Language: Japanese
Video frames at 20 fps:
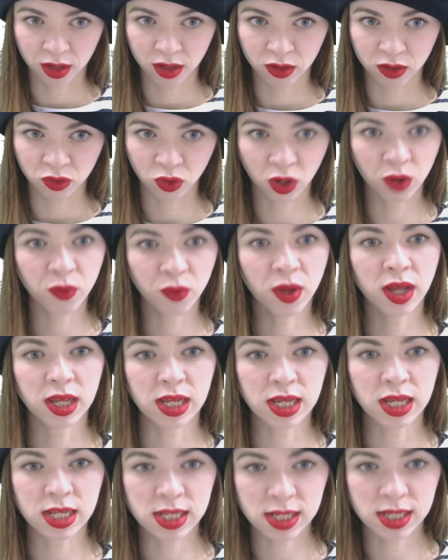それは
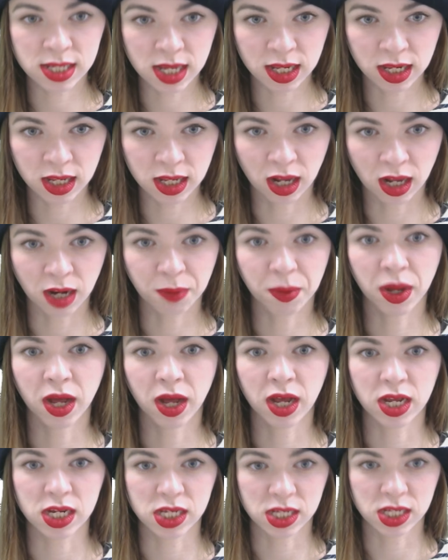陰線になれば
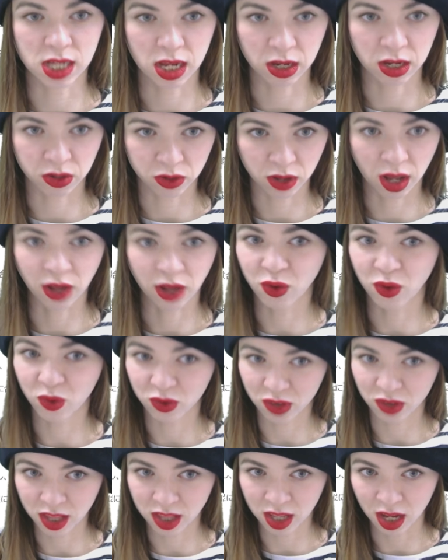排していく、あ、陽
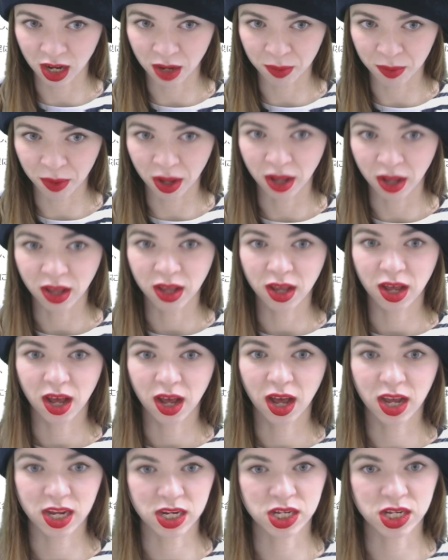線であれば
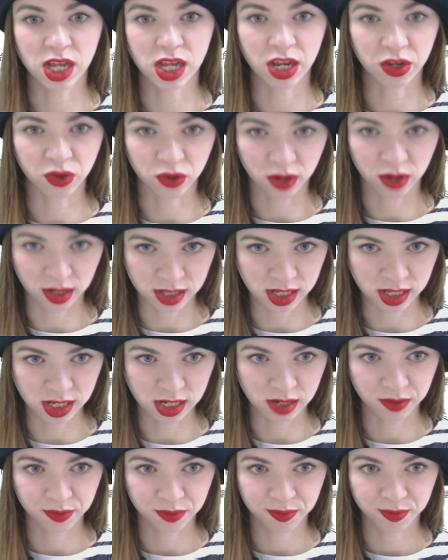排していく感
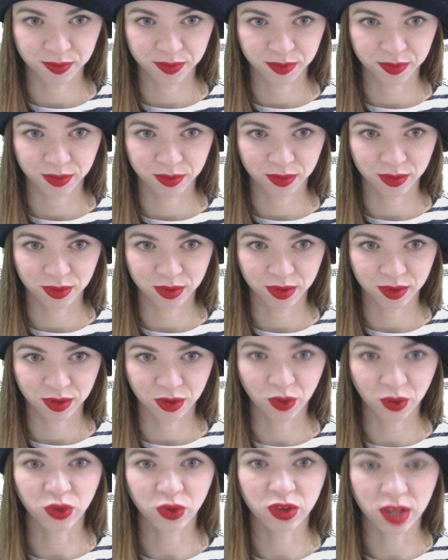じ。
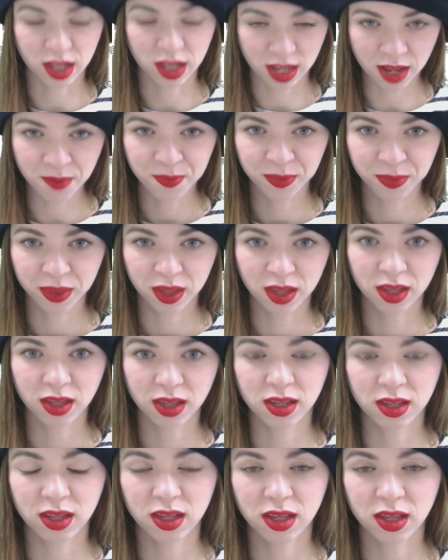陽線ね。
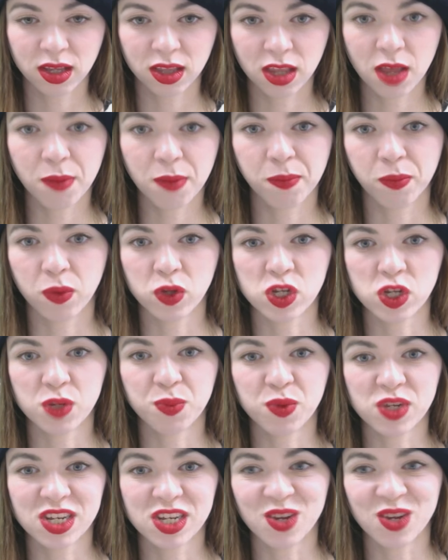で
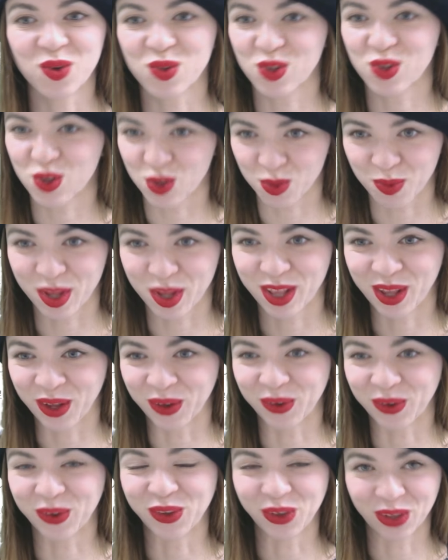ポジポジにおすすめとい
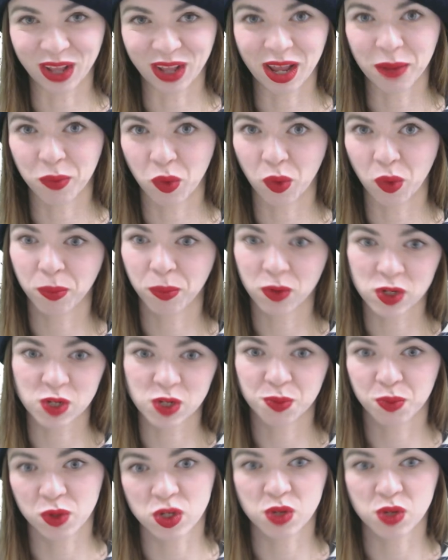うことでもう
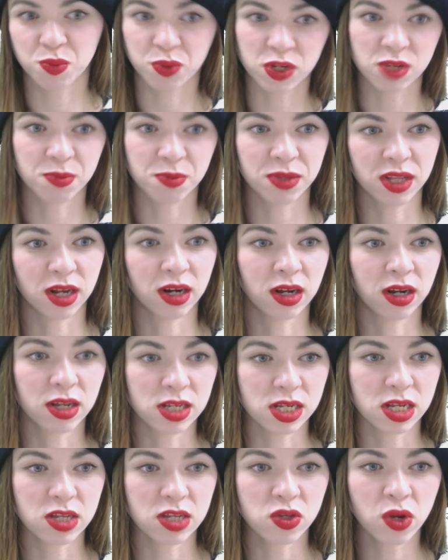ポジポジポジみたいな感
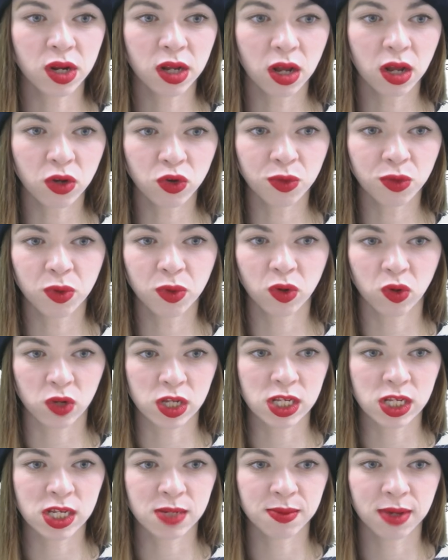じでそれが雲の
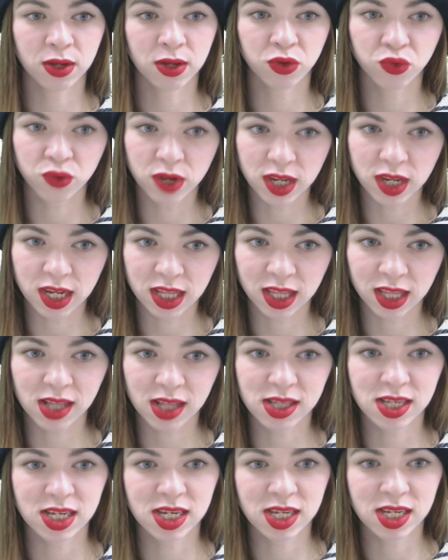一番上に
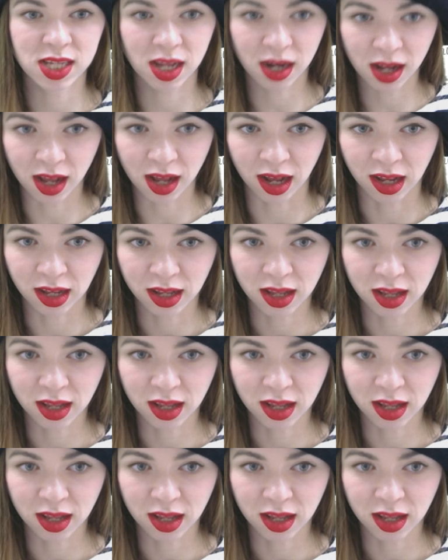タッチしたら